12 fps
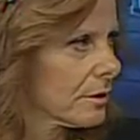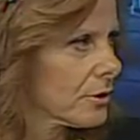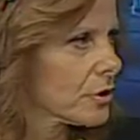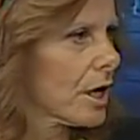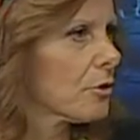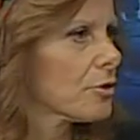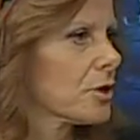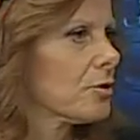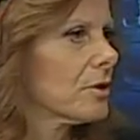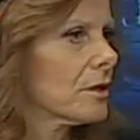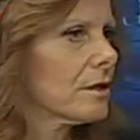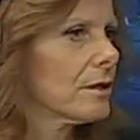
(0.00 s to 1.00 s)
cioè, ha un senso
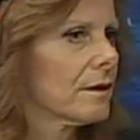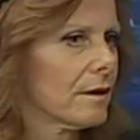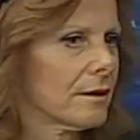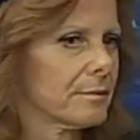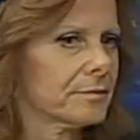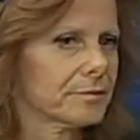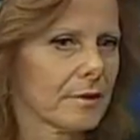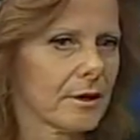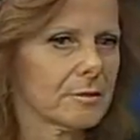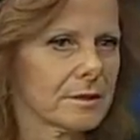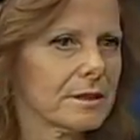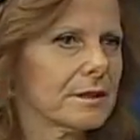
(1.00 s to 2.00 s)
di, ehm,
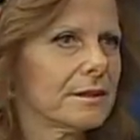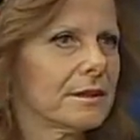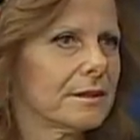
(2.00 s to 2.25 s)
come dire, di,